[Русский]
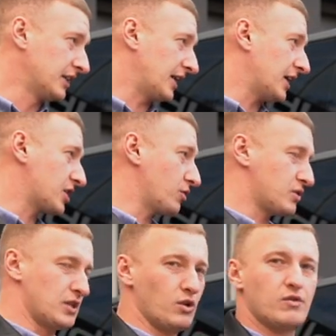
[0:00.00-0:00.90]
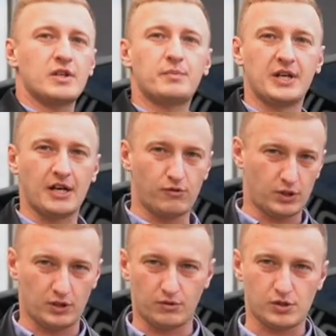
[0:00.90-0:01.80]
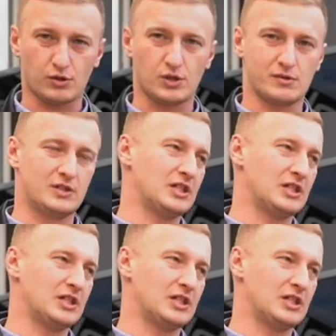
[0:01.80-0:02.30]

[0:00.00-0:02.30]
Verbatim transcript: также установлено переговорное устройство.